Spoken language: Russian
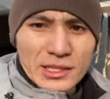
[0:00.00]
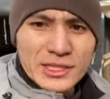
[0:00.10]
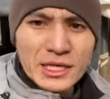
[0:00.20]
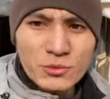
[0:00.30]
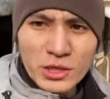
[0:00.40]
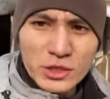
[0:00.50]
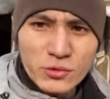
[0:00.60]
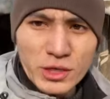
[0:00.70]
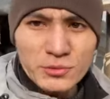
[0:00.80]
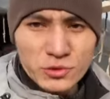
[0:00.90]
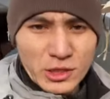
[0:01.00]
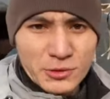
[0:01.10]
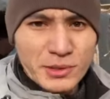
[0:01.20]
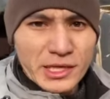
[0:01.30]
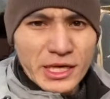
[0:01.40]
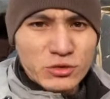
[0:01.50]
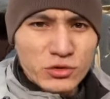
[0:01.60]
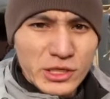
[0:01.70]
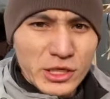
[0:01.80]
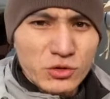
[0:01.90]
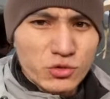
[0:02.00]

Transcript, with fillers: Ассаламу алейкум, рахматуллахи баракату, дорогие